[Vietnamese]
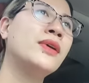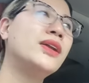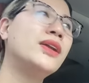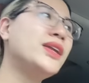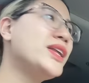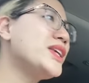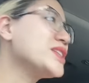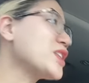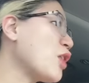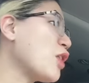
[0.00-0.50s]

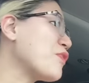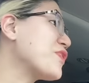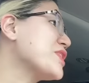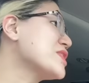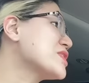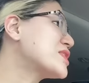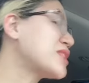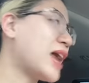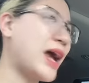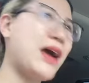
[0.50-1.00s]
lý do
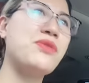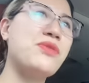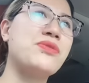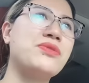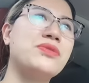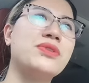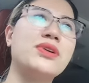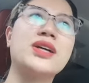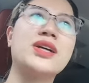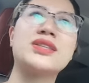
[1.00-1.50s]
vì sao
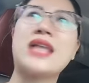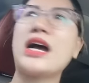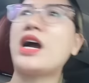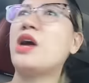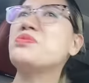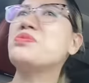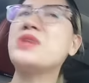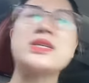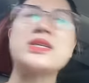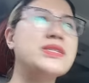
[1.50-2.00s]
người ta
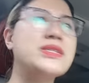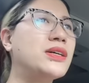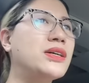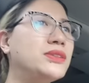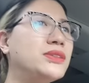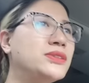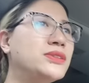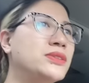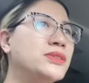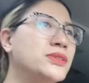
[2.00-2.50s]
không nhận được,
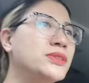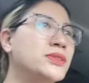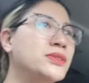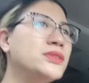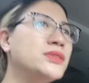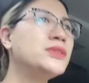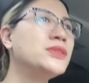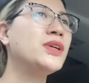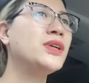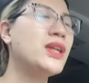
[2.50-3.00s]

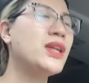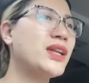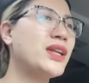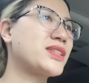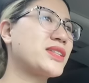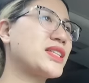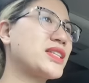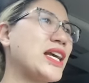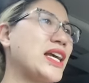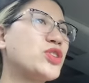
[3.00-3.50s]

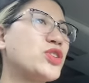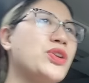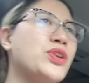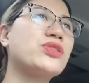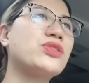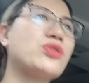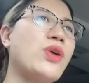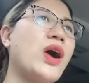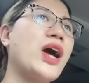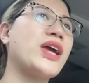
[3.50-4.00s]
là sai số
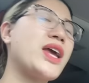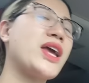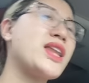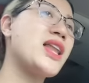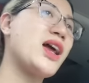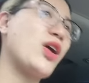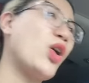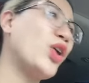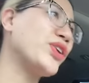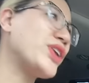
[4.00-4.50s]
điện thoại hay
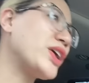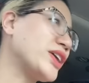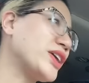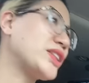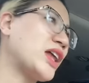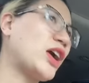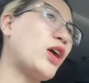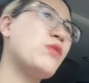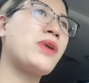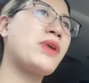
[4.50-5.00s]
là gọi điện người
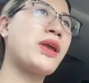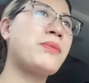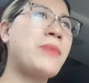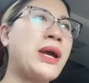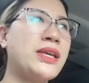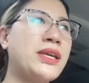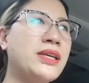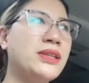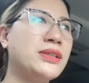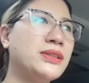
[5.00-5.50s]
ta không nghe
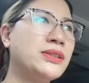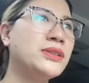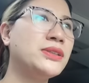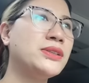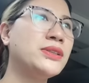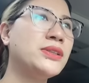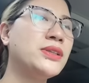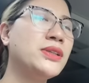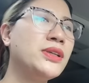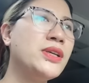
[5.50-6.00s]
máy.
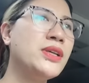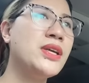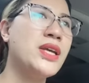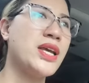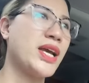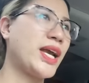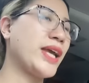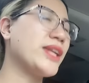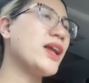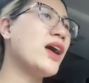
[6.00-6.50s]

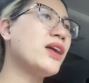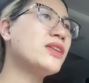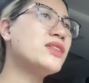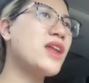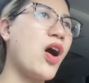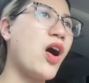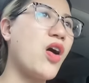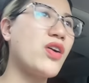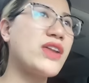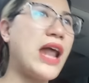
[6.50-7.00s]
Cái đơn
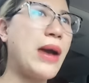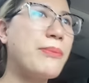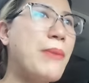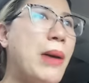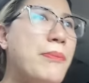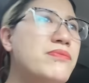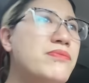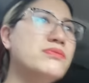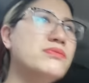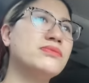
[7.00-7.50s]
đó đã
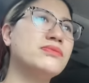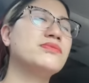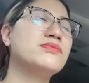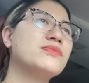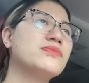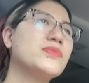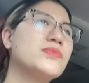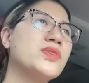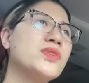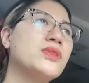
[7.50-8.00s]
bấm,
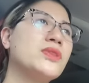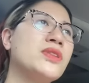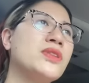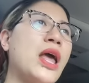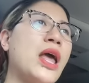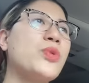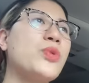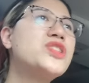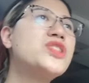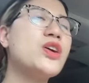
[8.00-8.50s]

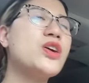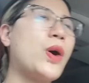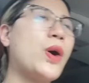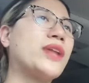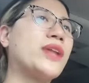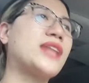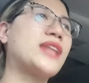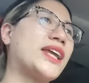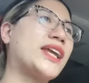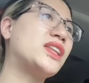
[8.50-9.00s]
nếu chưa
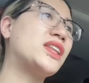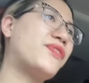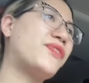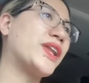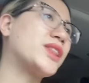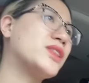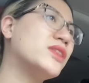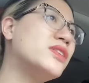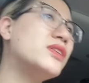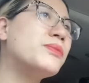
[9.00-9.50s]
hoàn thành thì
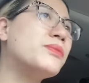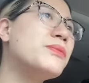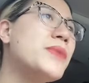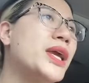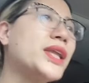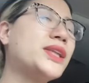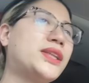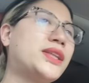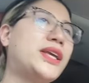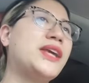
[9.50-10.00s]
phải tự
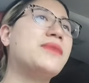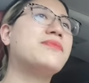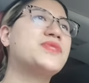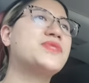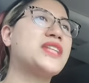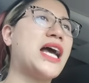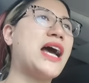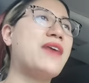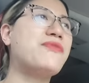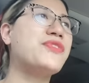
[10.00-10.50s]
biết kiểm
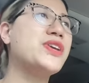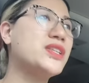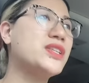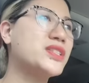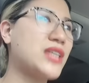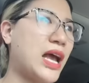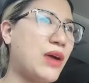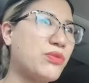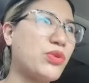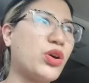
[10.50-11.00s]
tra vì
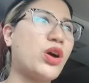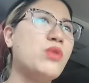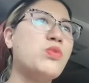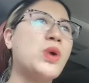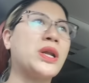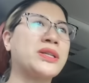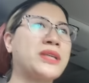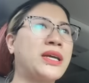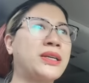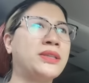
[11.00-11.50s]
sao nó không
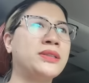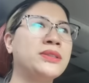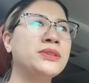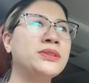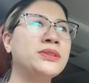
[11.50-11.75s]
hoàn thành.